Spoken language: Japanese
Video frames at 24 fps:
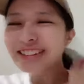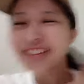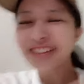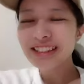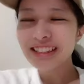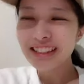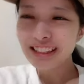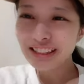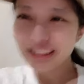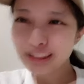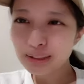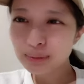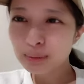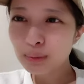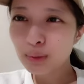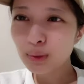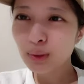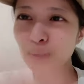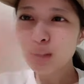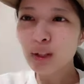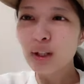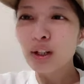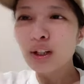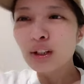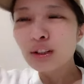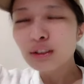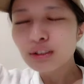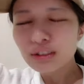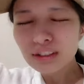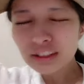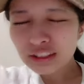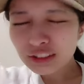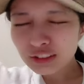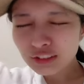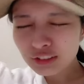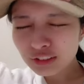とりあえずもう、
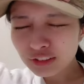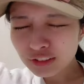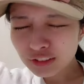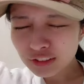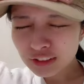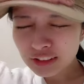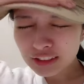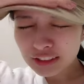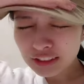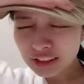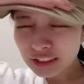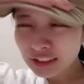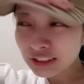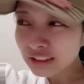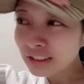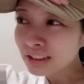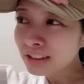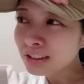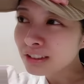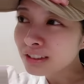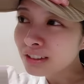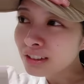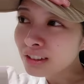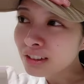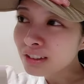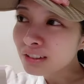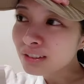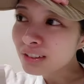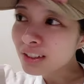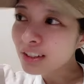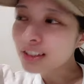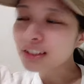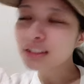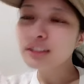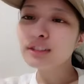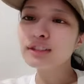売れっ子すぎてしんどい
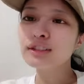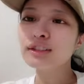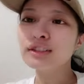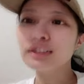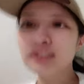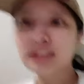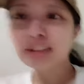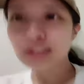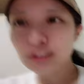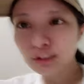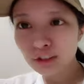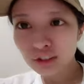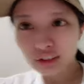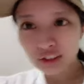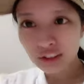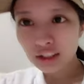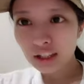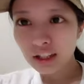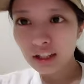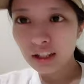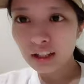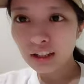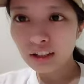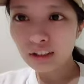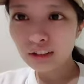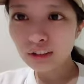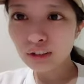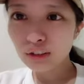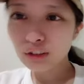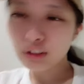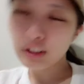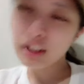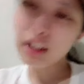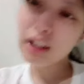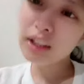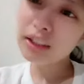わってことにしといて。
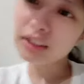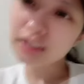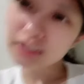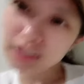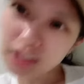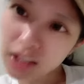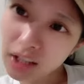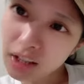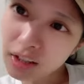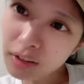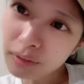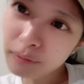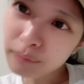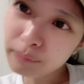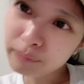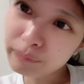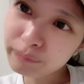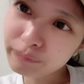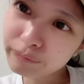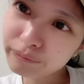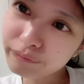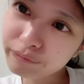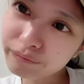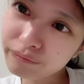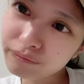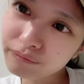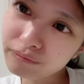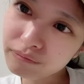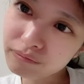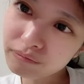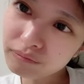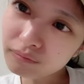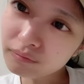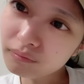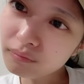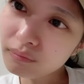とりあえずね。
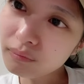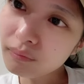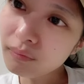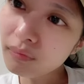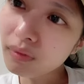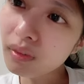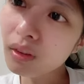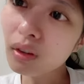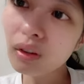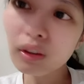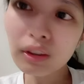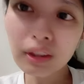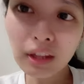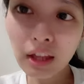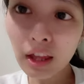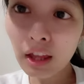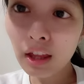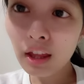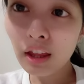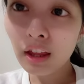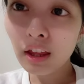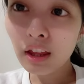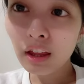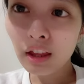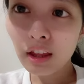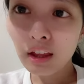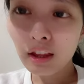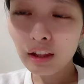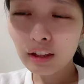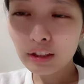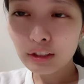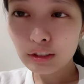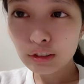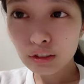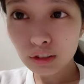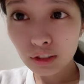んで、
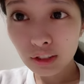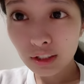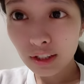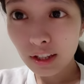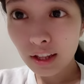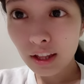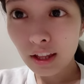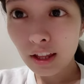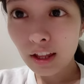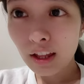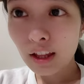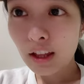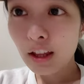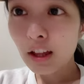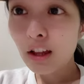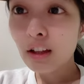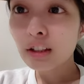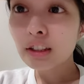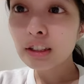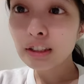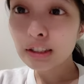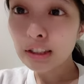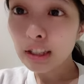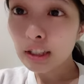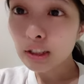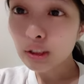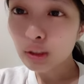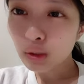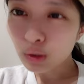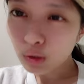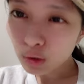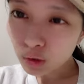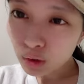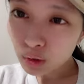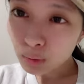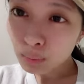それで、私は
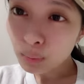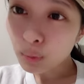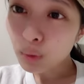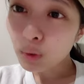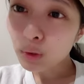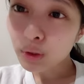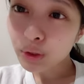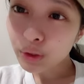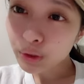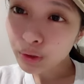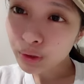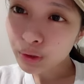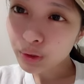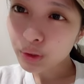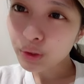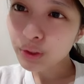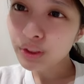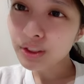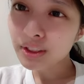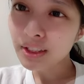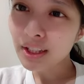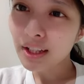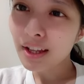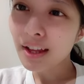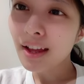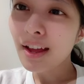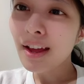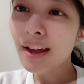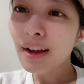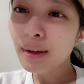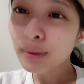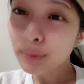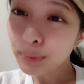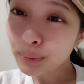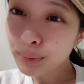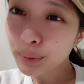ショールームを終了して、
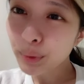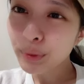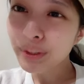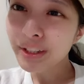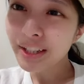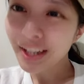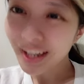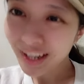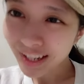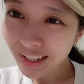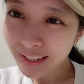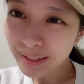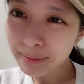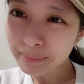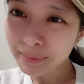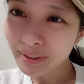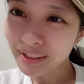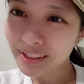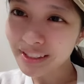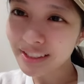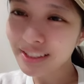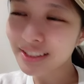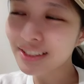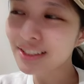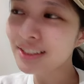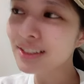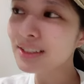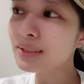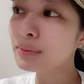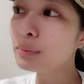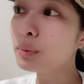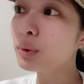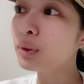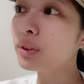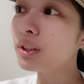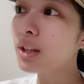風呂に入ります。
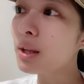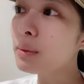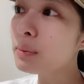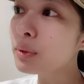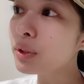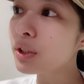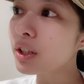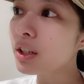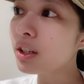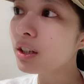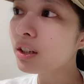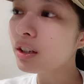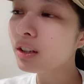もう眠い。